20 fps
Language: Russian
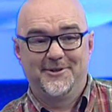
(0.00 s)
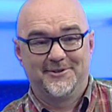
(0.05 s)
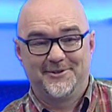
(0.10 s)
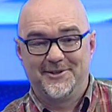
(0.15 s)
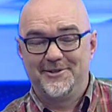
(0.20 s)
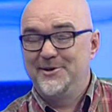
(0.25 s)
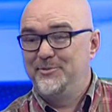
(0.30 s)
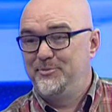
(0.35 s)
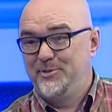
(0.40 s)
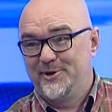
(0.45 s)

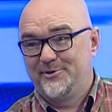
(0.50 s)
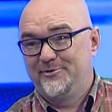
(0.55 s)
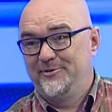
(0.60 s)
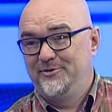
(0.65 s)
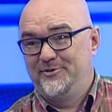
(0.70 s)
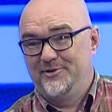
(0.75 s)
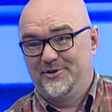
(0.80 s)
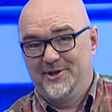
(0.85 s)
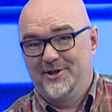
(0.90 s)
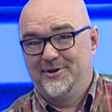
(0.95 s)
Это не
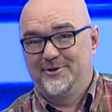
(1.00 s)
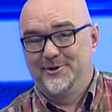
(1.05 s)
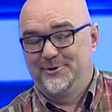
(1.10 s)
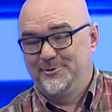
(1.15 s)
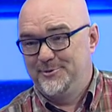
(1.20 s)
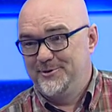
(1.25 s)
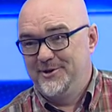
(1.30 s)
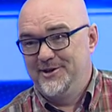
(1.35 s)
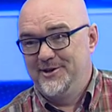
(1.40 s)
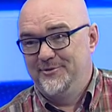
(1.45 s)
первый финал,
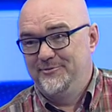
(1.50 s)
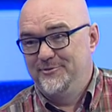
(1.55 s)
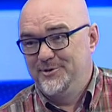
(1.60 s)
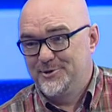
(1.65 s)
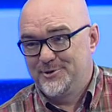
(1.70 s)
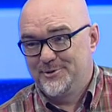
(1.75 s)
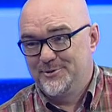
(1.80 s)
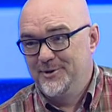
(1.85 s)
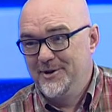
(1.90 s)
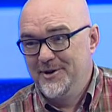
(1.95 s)
который я
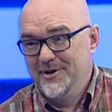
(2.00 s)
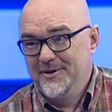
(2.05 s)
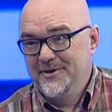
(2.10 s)
вижу,